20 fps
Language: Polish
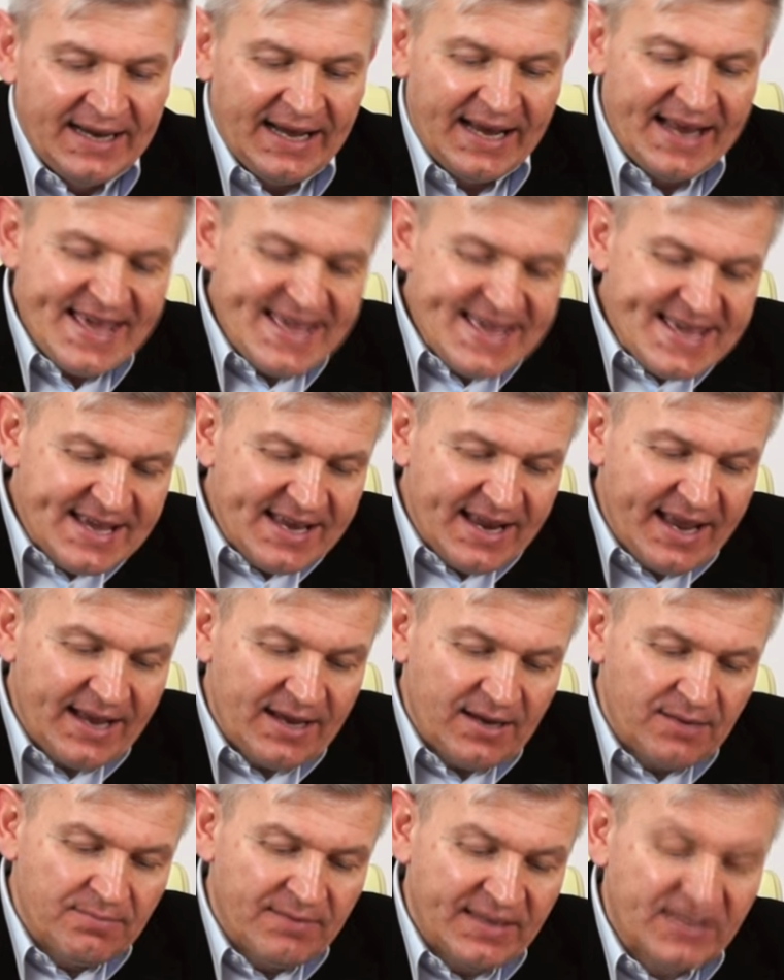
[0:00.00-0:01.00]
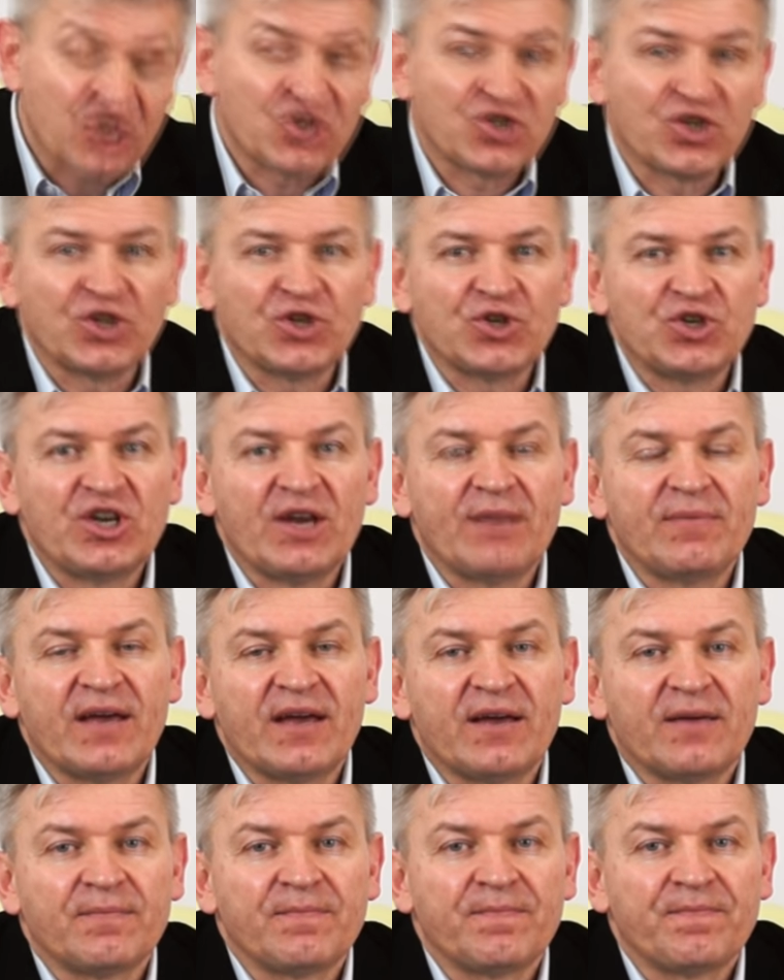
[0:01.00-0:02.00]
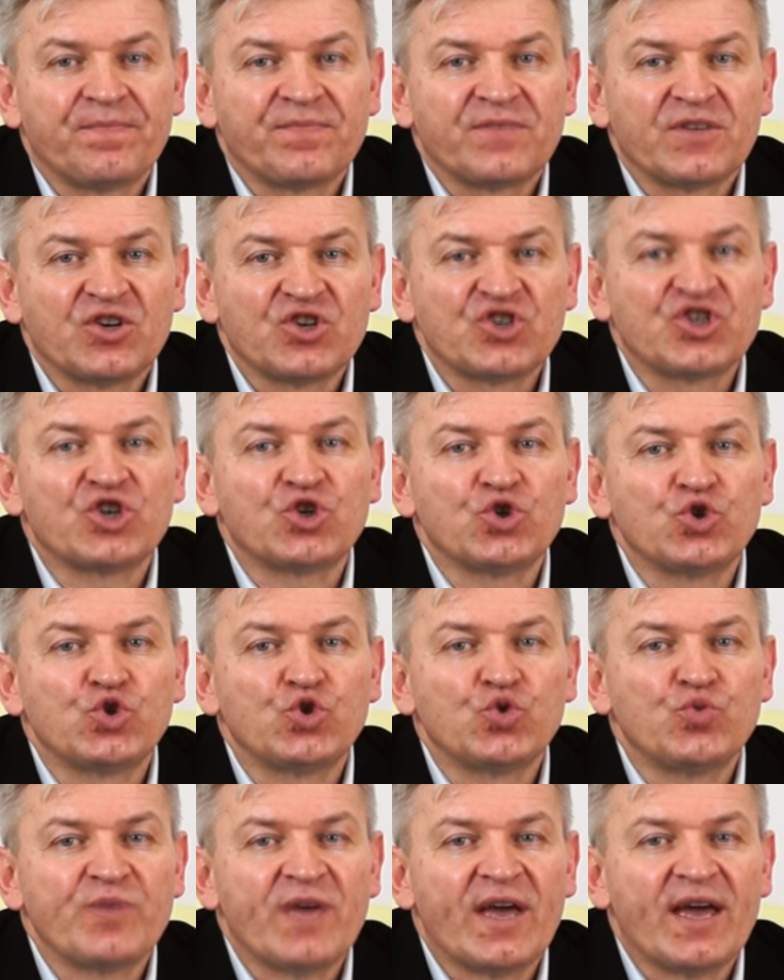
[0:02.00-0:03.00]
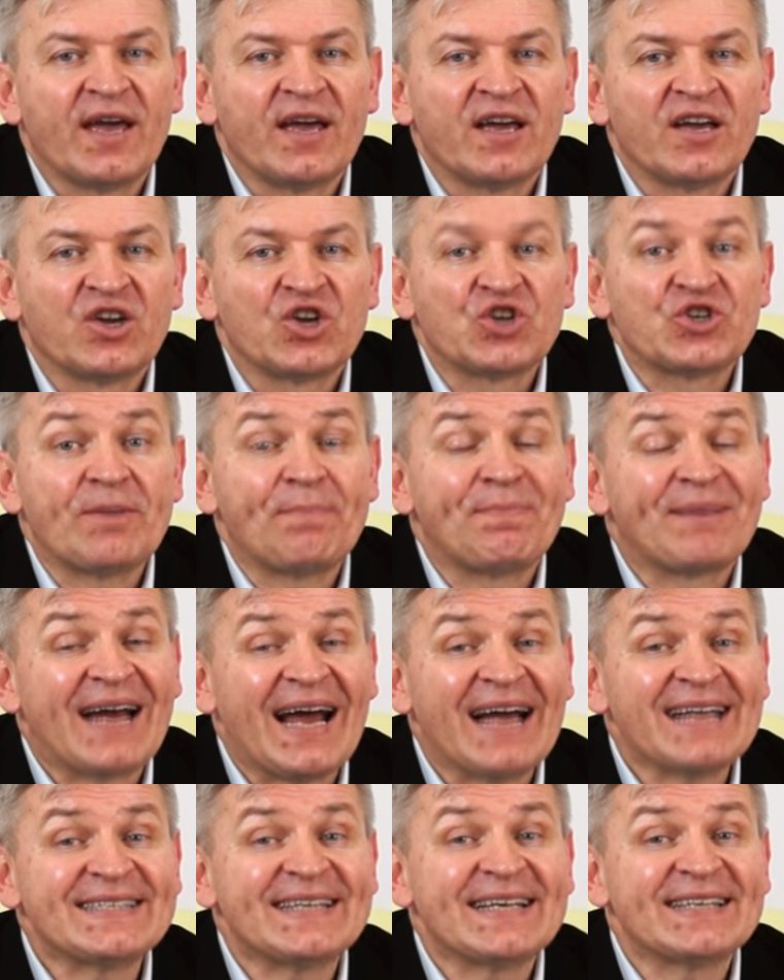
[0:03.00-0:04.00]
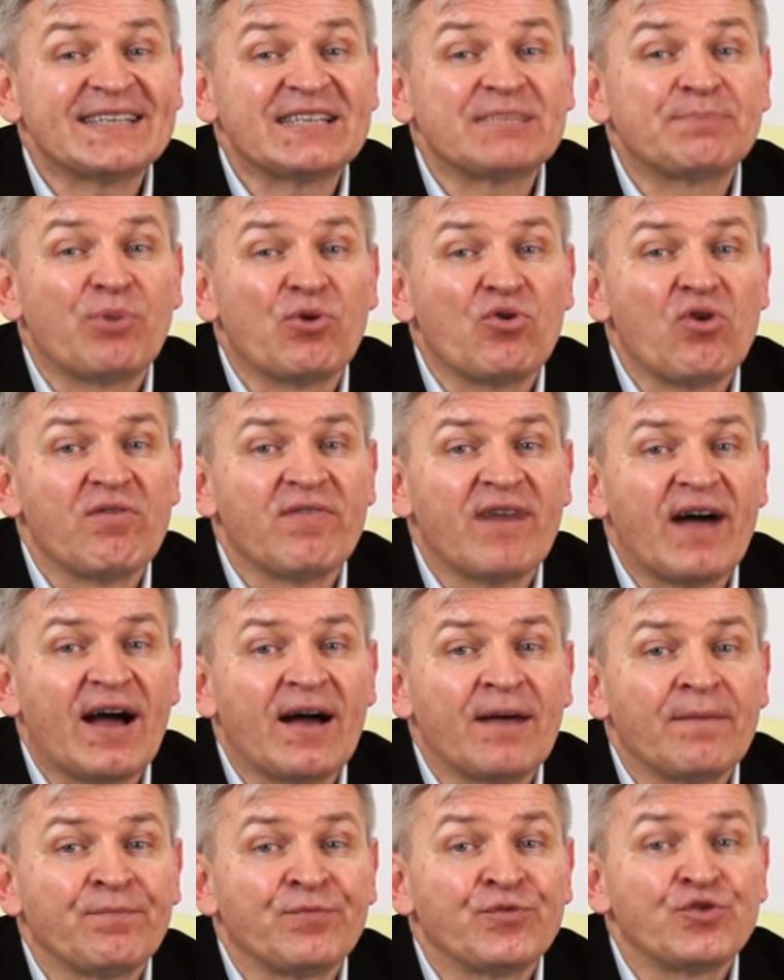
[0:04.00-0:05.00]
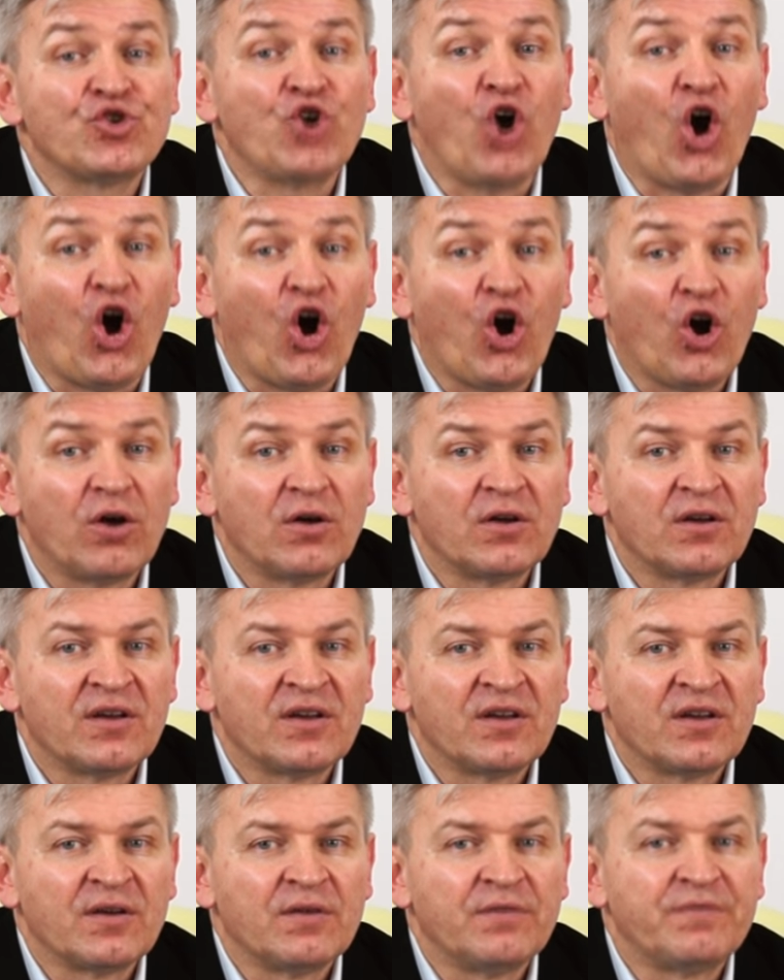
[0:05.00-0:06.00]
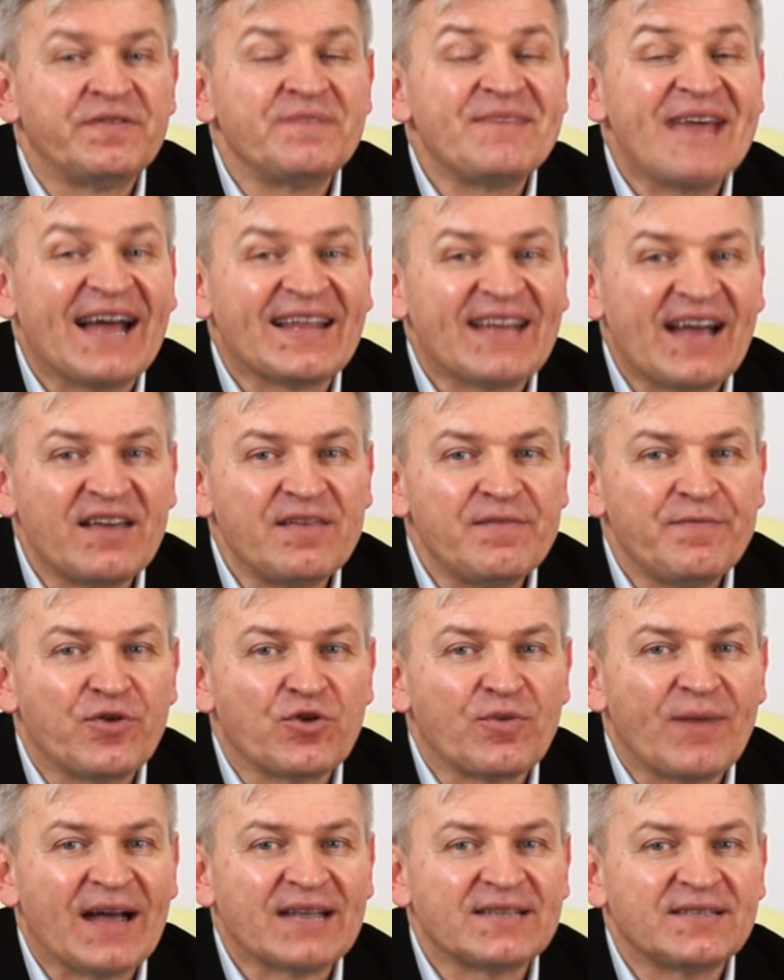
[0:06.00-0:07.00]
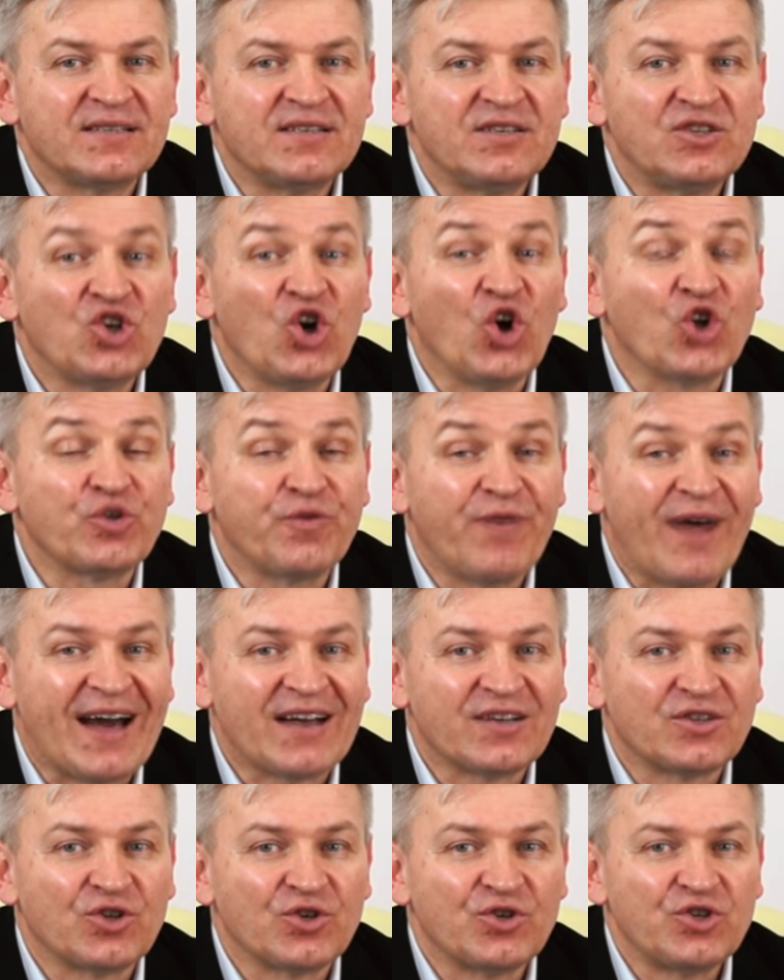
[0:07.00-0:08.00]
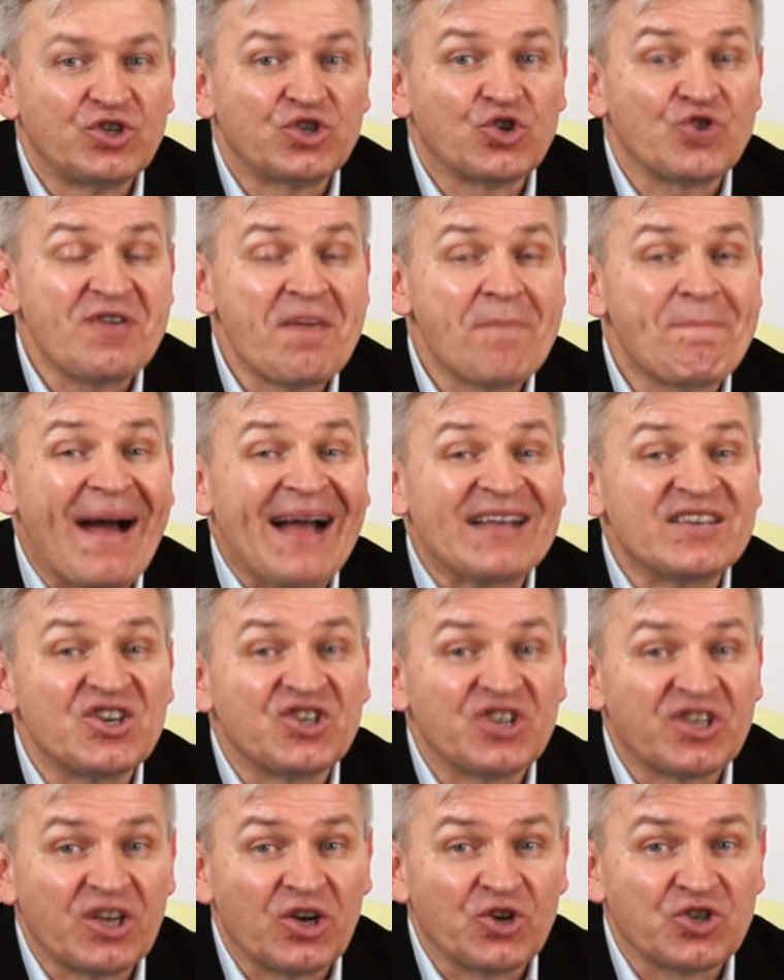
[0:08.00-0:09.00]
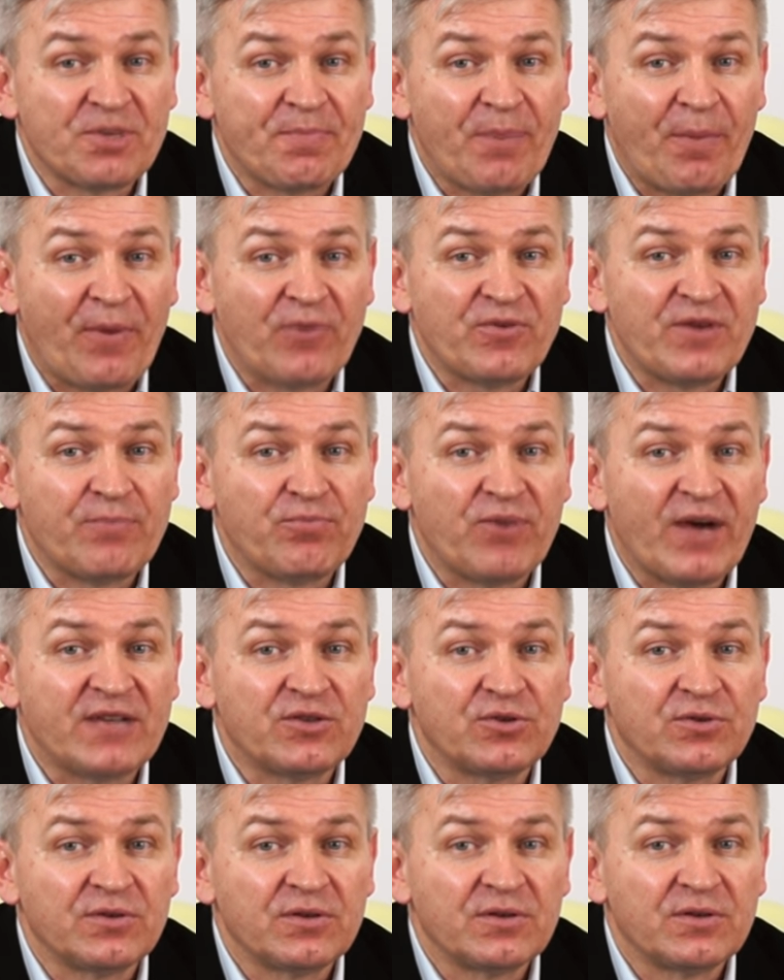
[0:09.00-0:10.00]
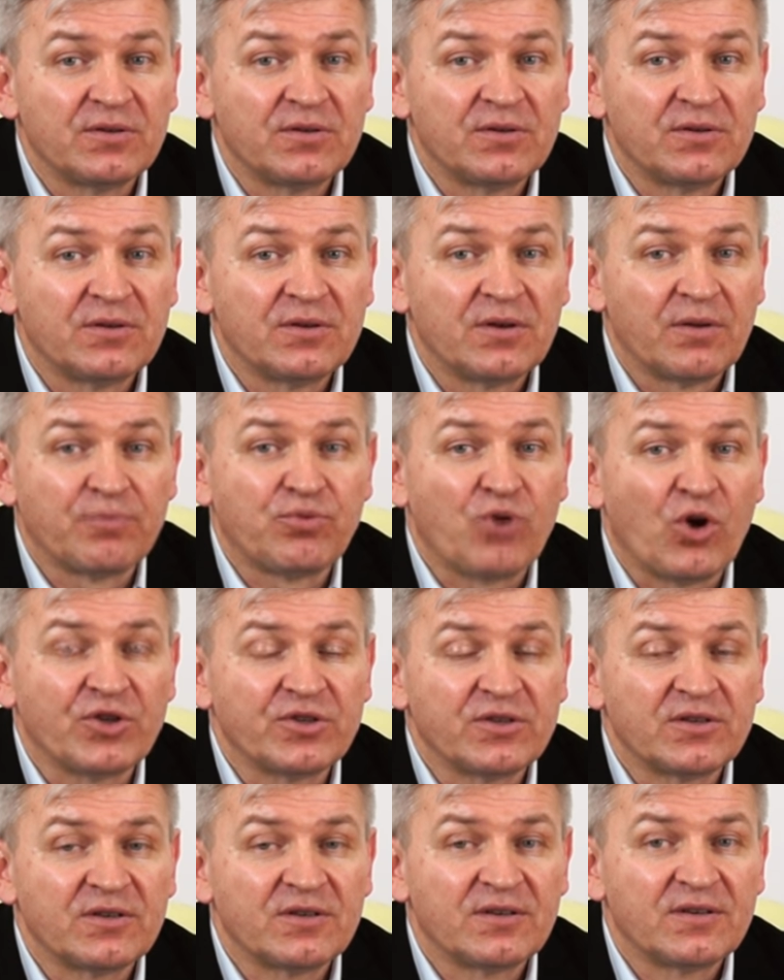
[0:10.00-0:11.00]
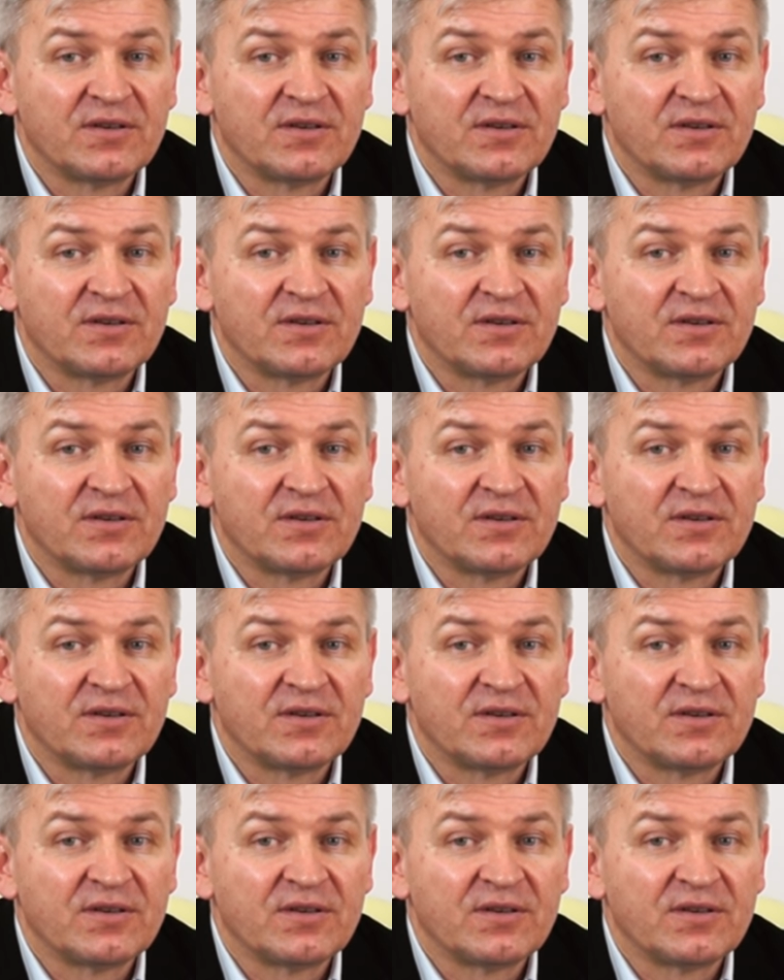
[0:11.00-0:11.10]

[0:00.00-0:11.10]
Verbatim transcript: Ale Y ma też to do siebie, że rozumie, że praca zespołowa to wymiana informacji, to otwartość, to nie banie się tego, że popełnię błędy, błąd.